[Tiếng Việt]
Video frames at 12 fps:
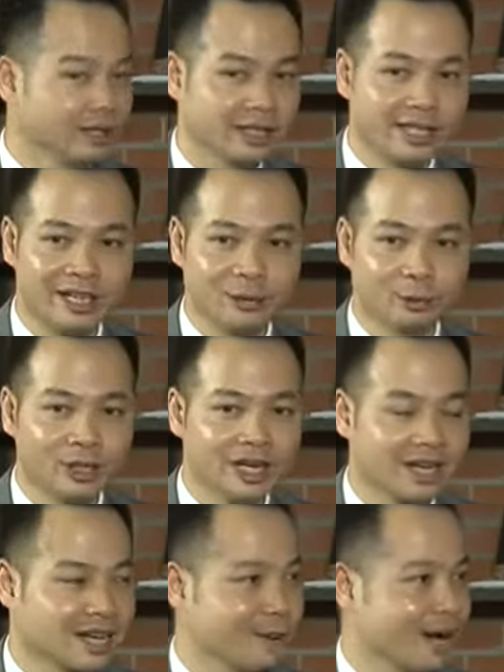thì điều đầu
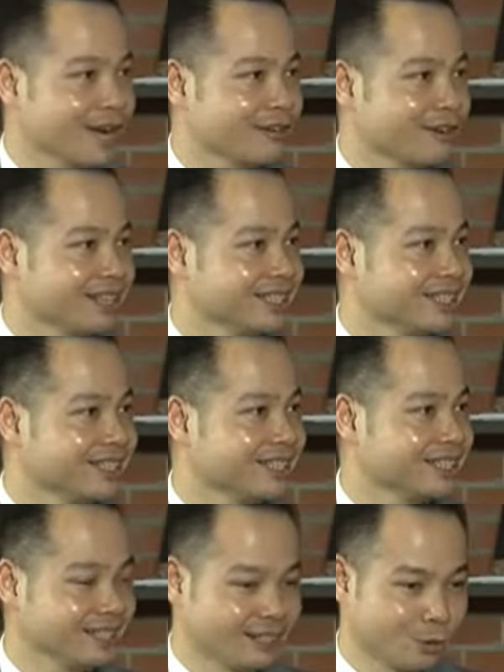tiên là các bạn ấy phải gì?
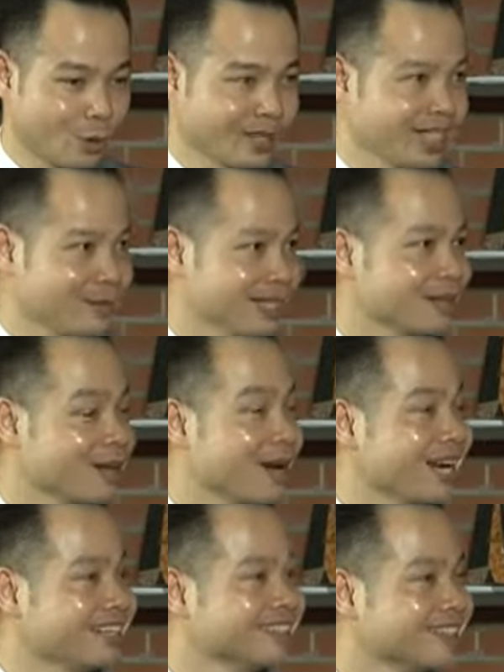Quản trị bản thân các
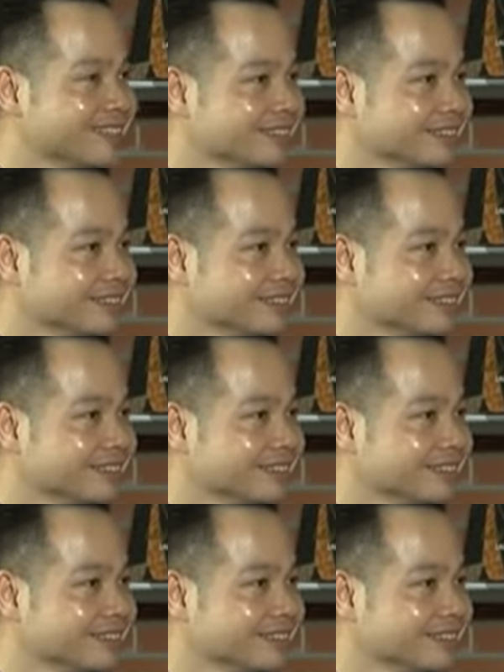bạn đã trước.